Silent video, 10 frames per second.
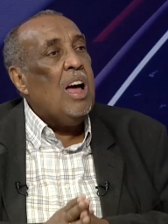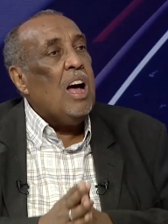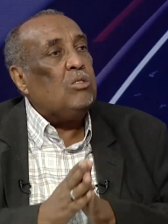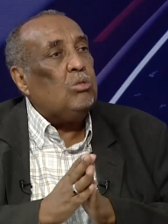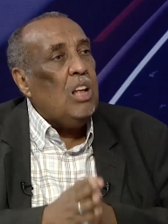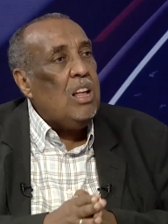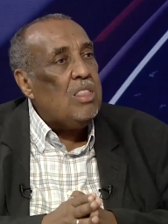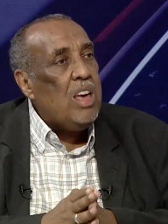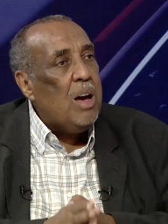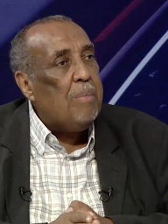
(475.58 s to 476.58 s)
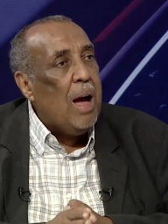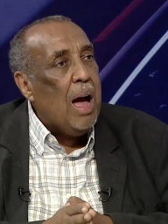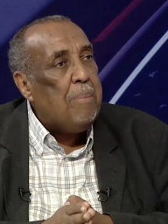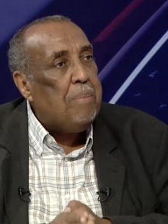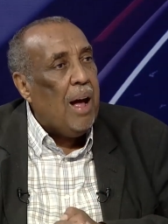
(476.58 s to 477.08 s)
السودان ذهب
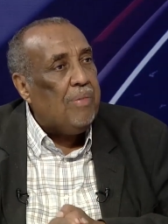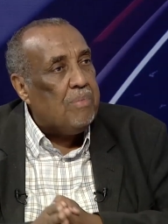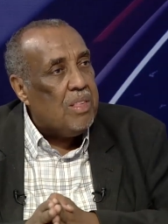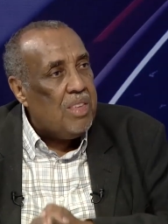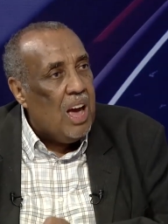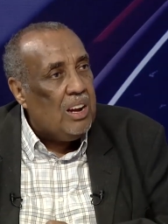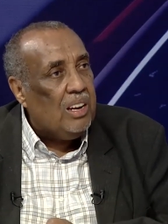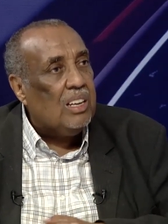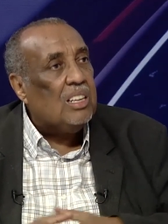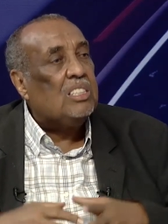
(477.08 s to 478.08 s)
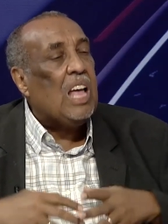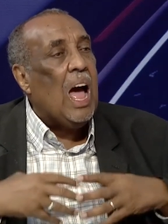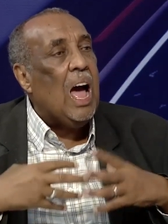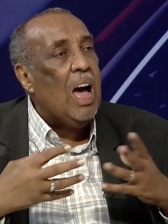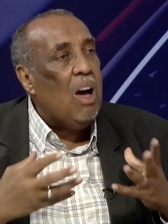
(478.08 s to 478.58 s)
أبعد من ذلك
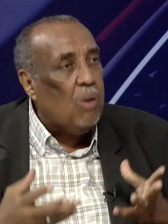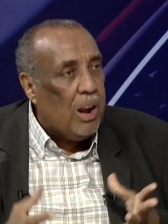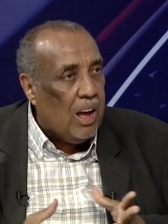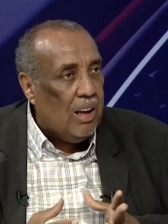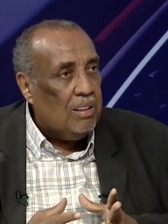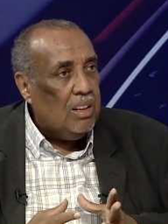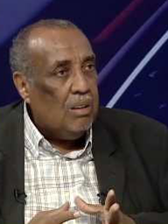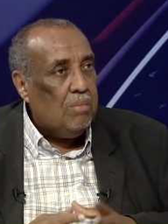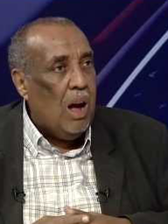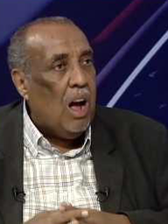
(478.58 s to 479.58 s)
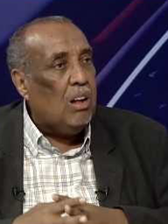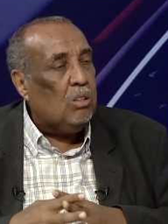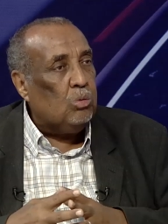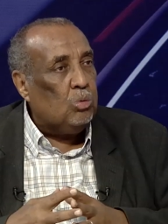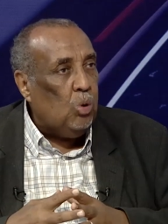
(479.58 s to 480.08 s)
تعاون مع
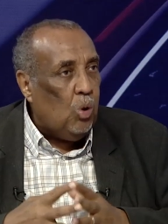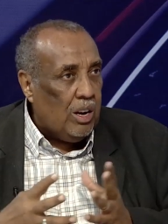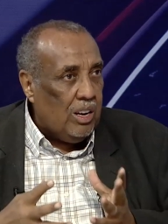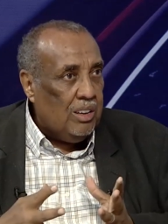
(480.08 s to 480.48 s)
دول